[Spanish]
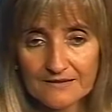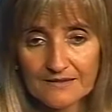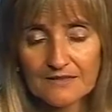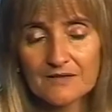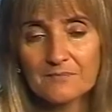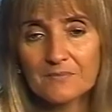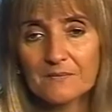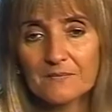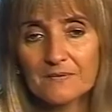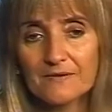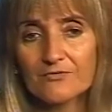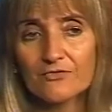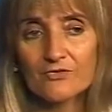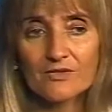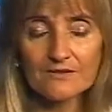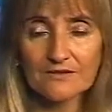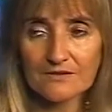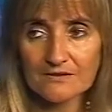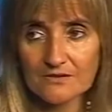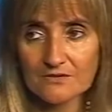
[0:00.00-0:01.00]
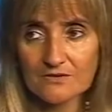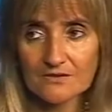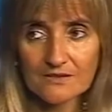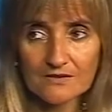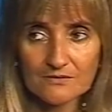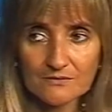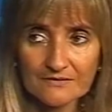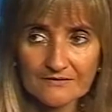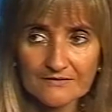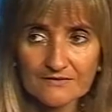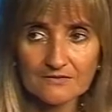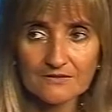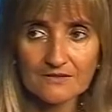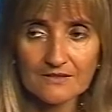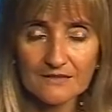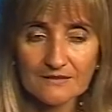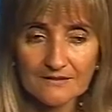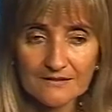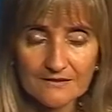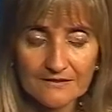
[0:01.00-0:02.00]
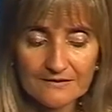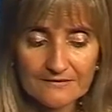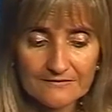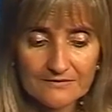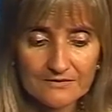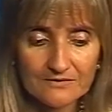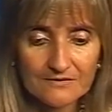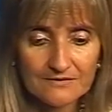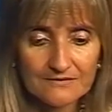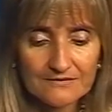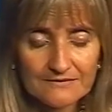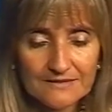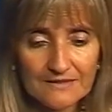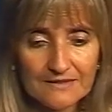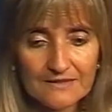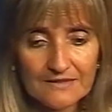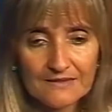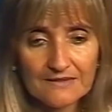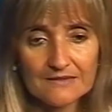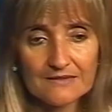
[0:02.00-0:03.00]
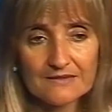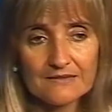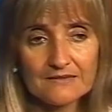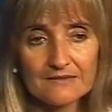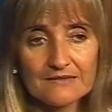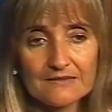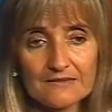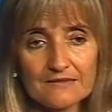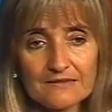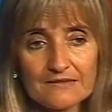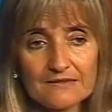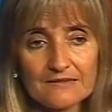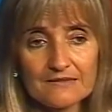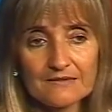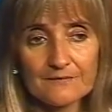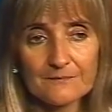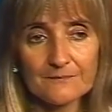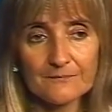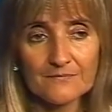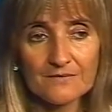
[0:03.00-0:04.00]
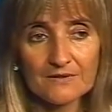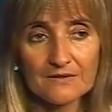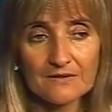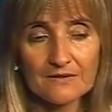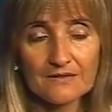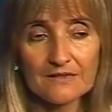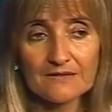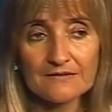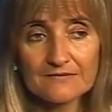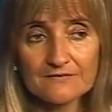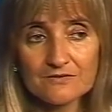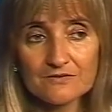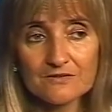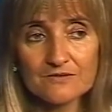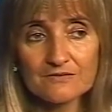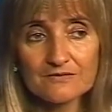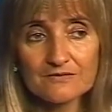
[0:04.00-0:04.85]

él. El papá fue el testigo de la actuación de las declaraciones. Eh, las lesiones